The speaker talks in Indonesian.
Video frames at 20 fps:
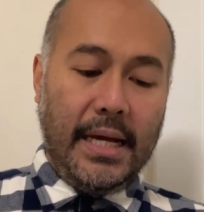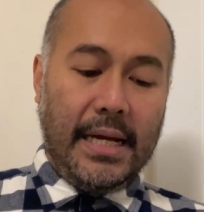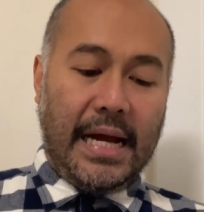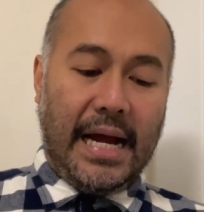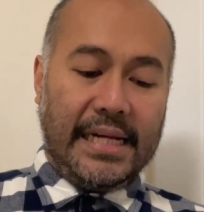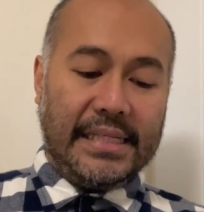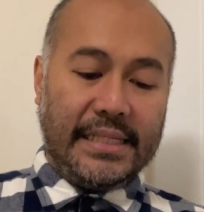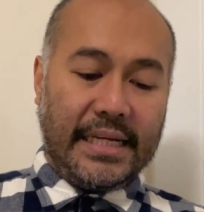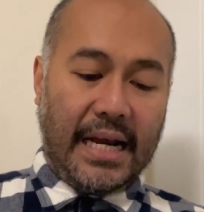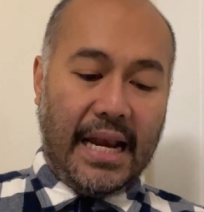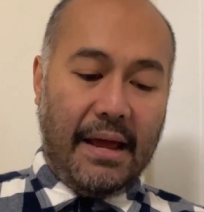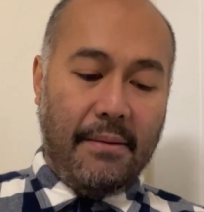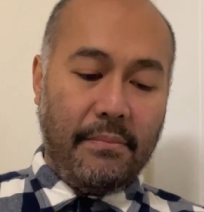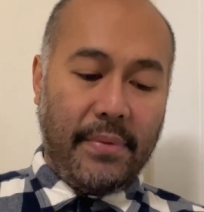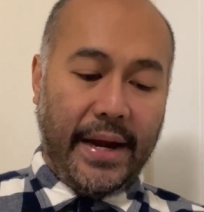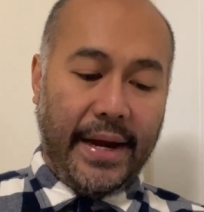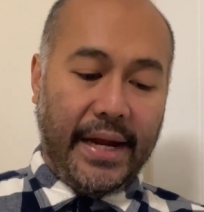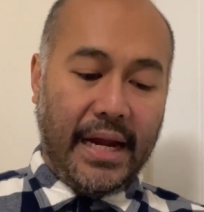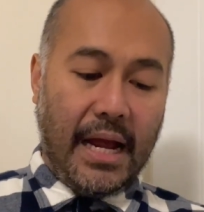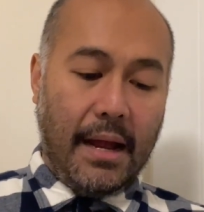Ajarlah
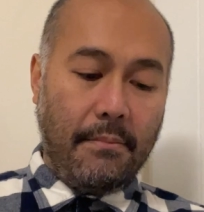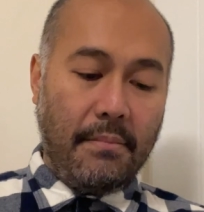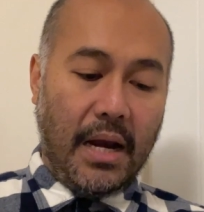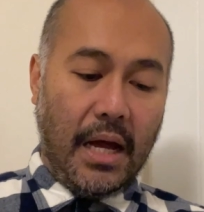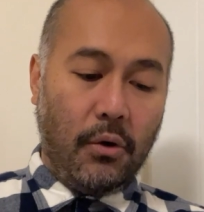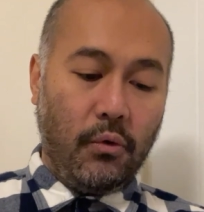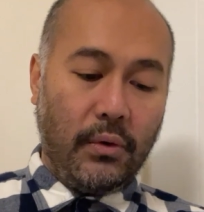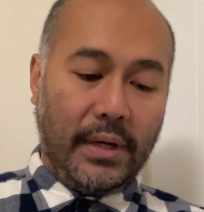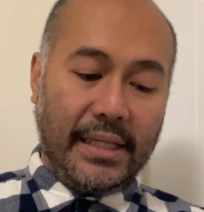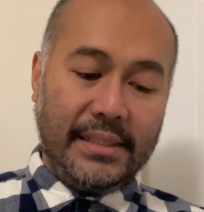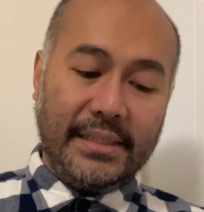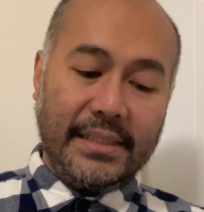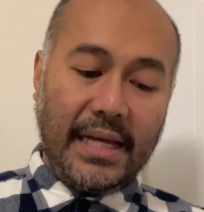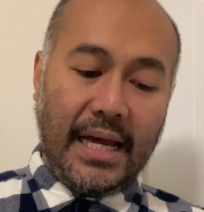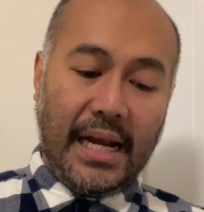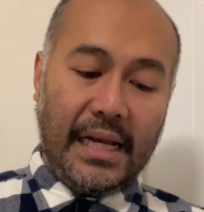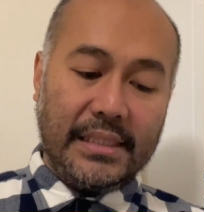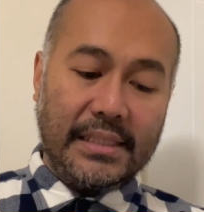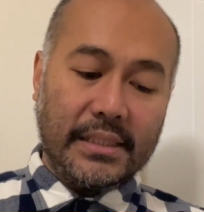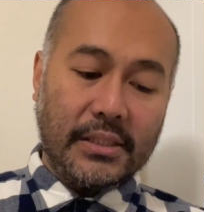mereka melakukan
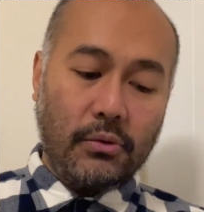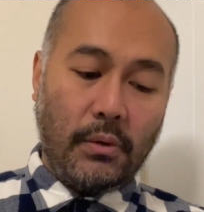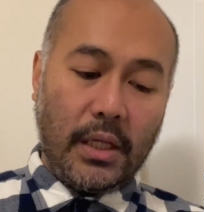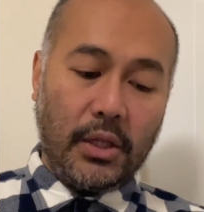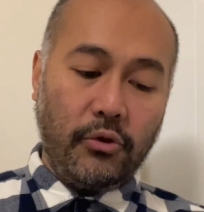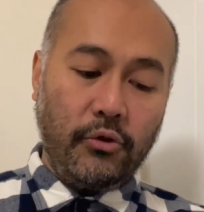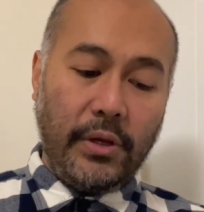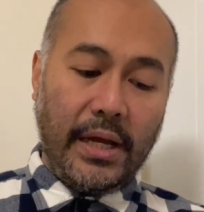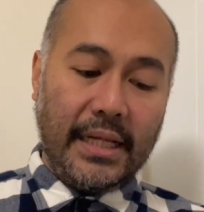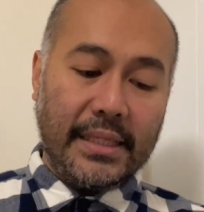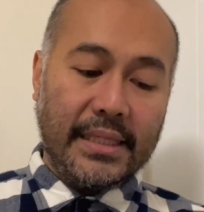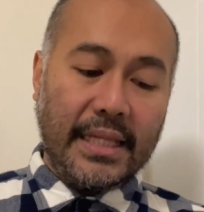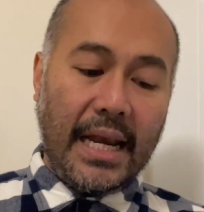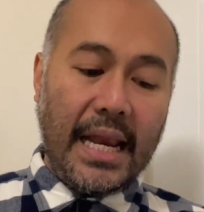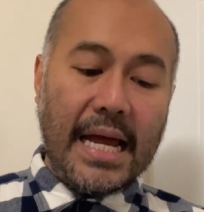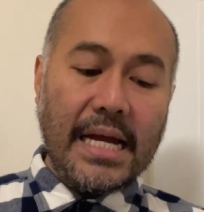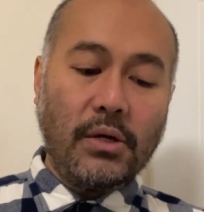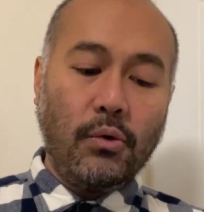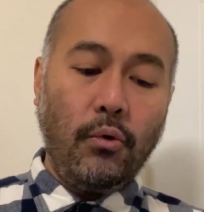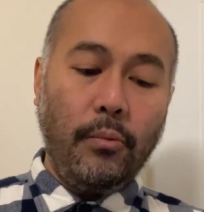segala sesuatu yang
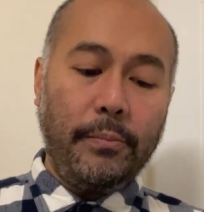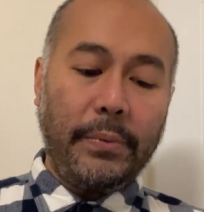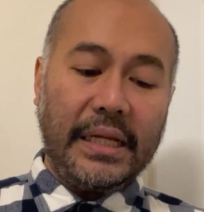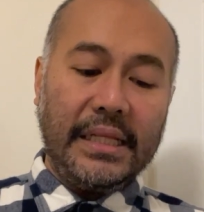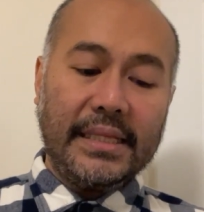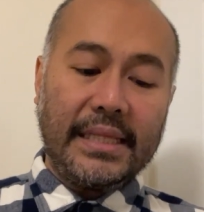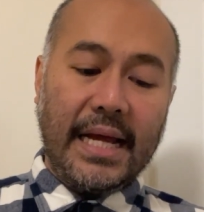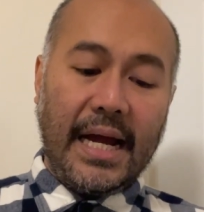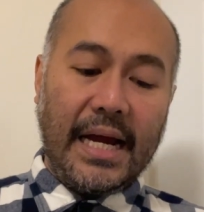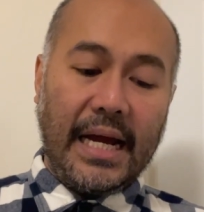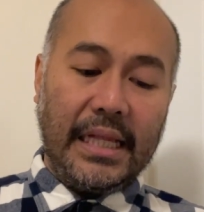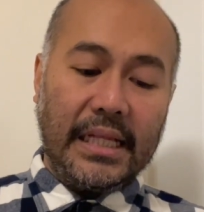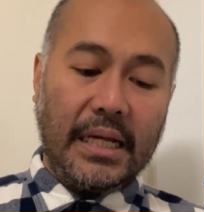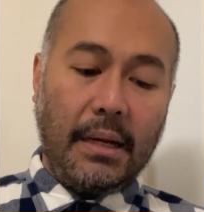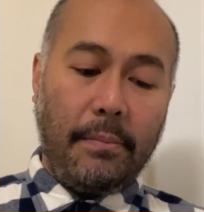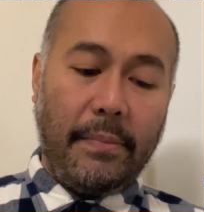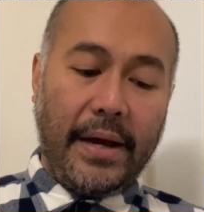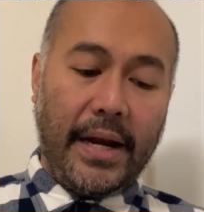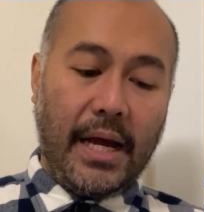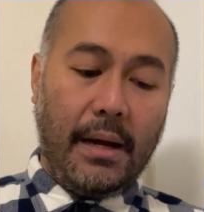telah kuperintahkan
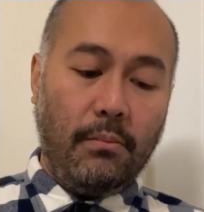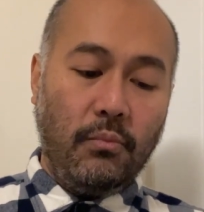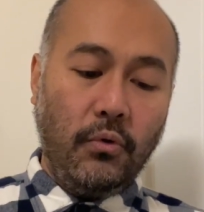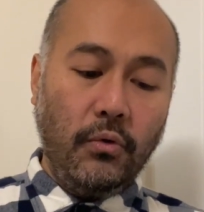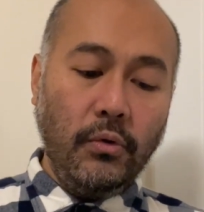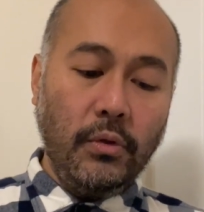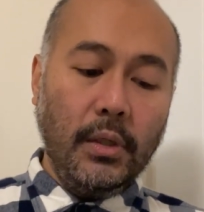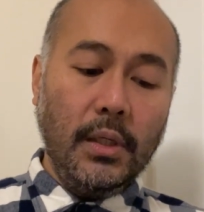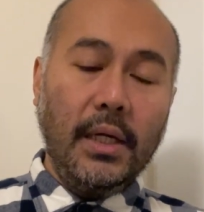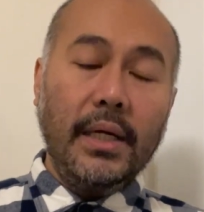kepadamu,